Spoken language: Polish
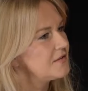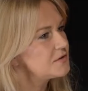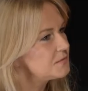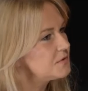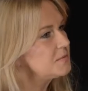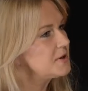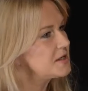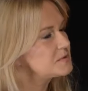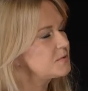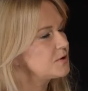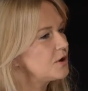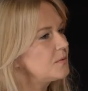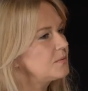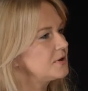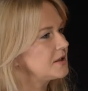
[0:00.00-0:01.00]
W tym filmie
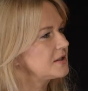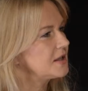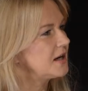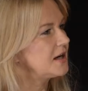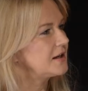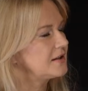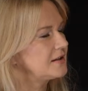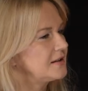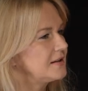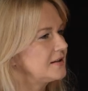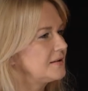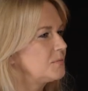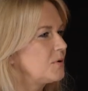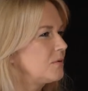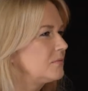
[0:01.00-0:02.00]
jest podobnie, tak,
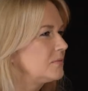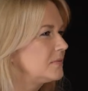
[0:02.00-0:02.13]
e, bo